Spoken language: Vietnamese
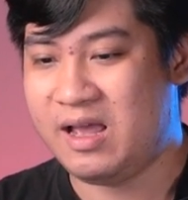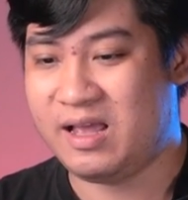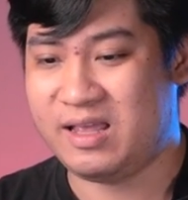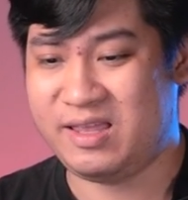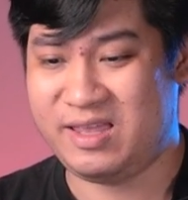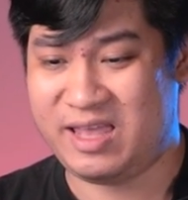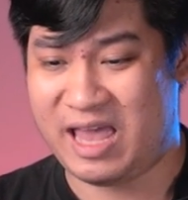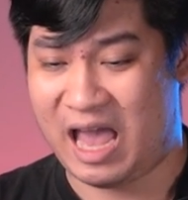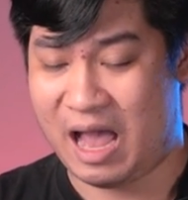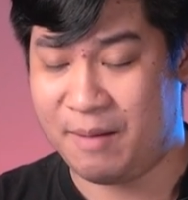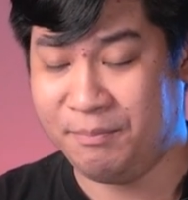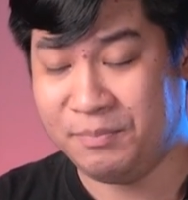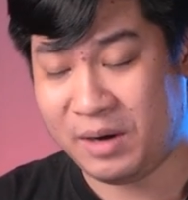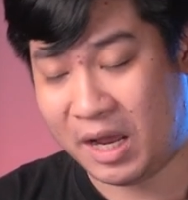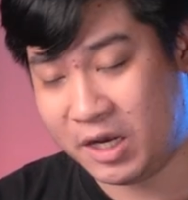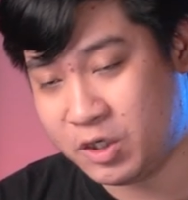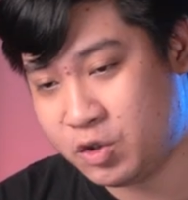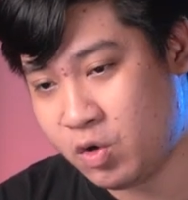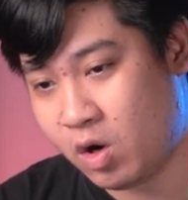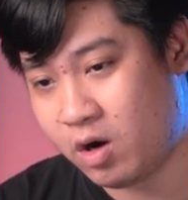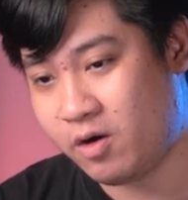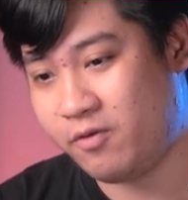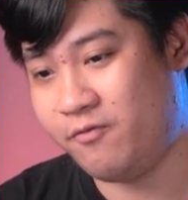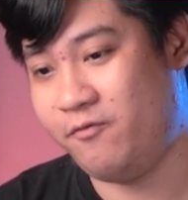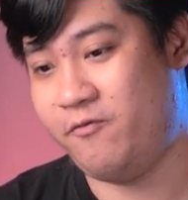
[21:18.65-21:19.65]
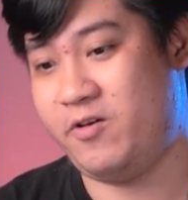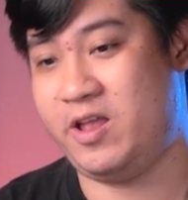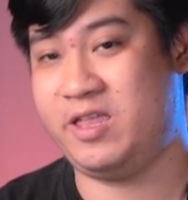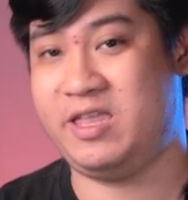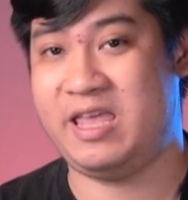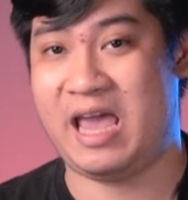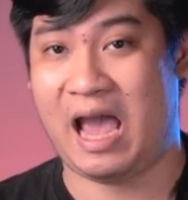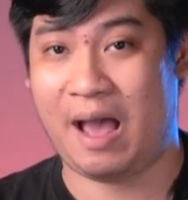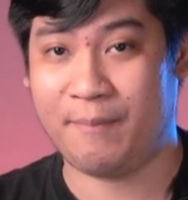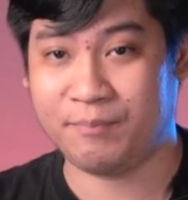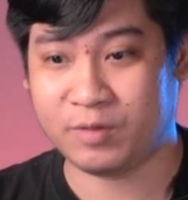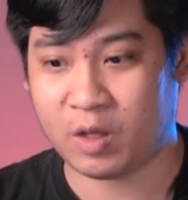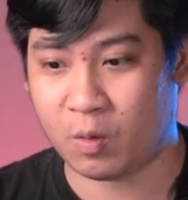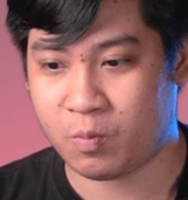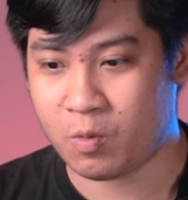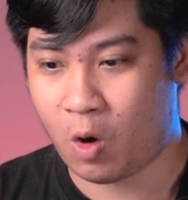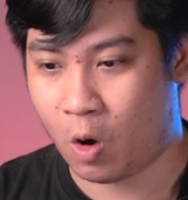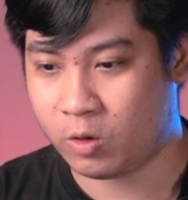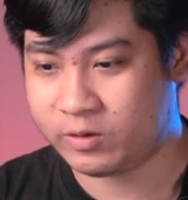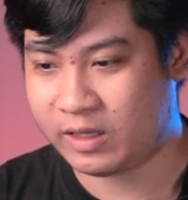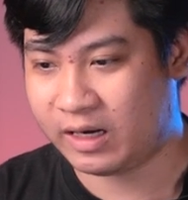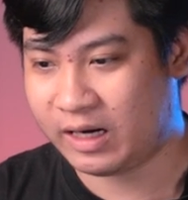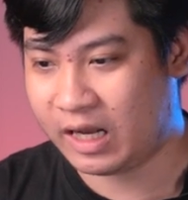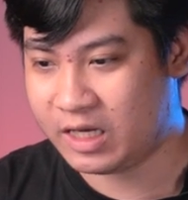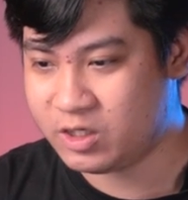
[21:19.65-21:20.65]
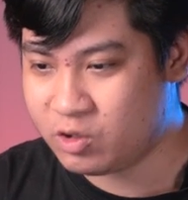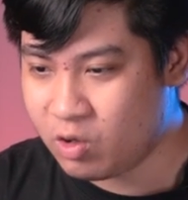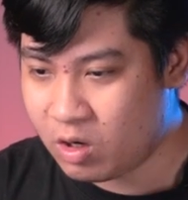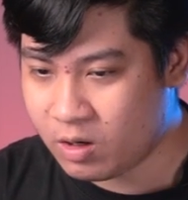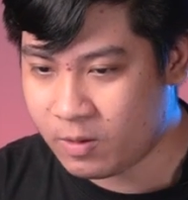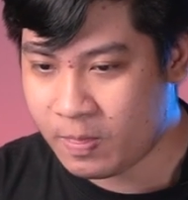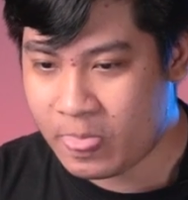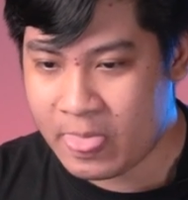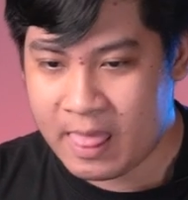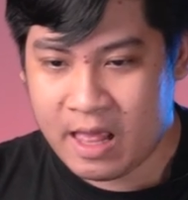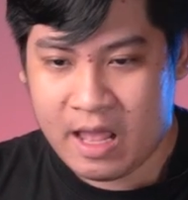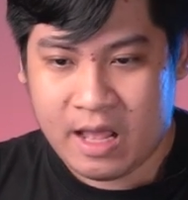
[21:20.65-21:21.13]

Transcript: giảm lãi suất và giảm tốc độ tăng lãi suất